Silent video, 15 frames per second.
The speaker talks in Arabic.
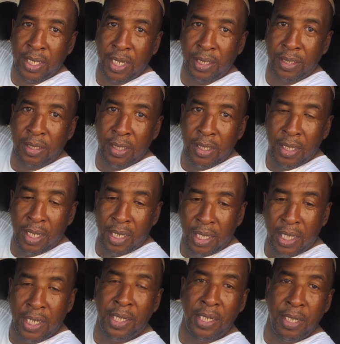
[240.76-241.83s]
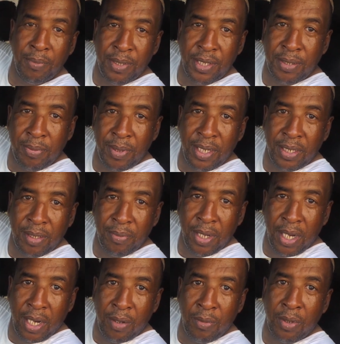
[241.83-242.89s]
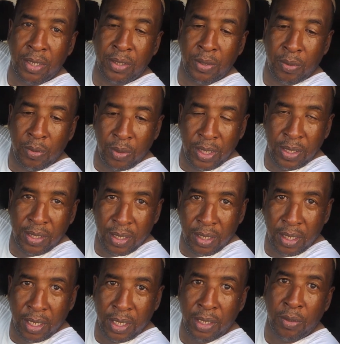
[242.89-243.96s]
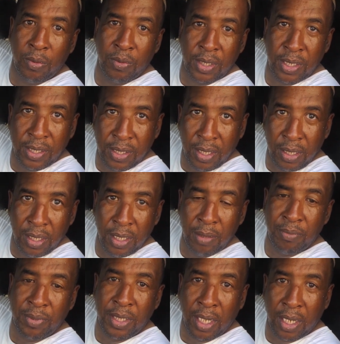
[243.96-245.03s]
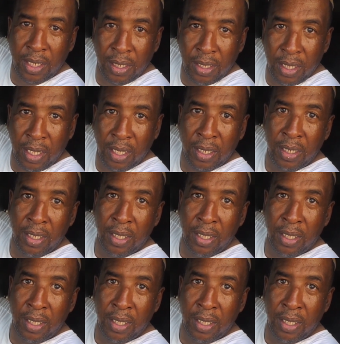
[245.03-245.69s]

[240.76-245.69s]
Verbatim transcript: سعيد هي بالنسبه للذبيحه هو خصو يكون الانسان نقي يكون تيصلي متقي الله